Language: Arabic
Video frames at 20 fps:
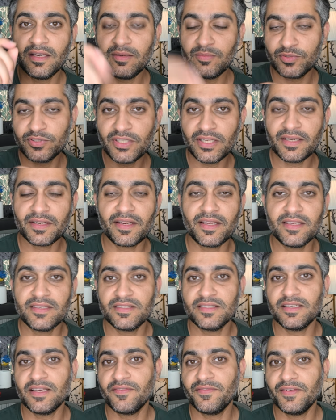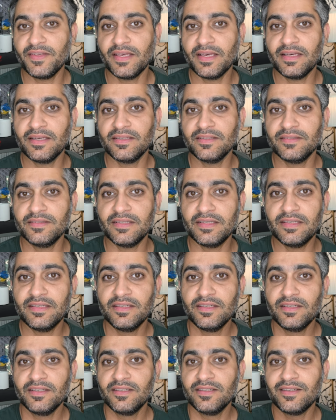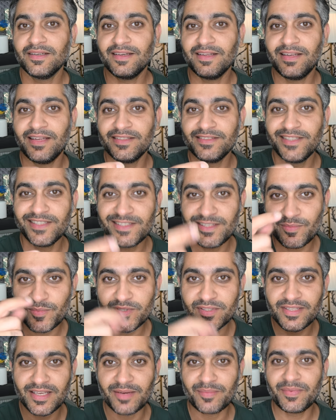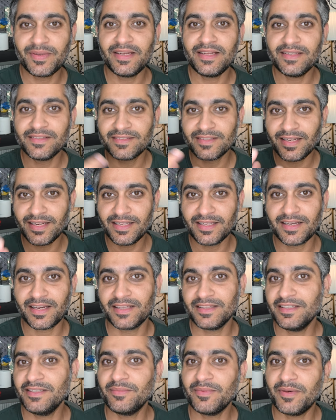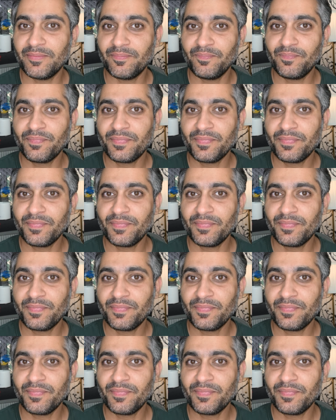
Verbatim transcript: المشكله الرئيسيه فيها ان الاجهزه المستقبله عندنا الحين قديمه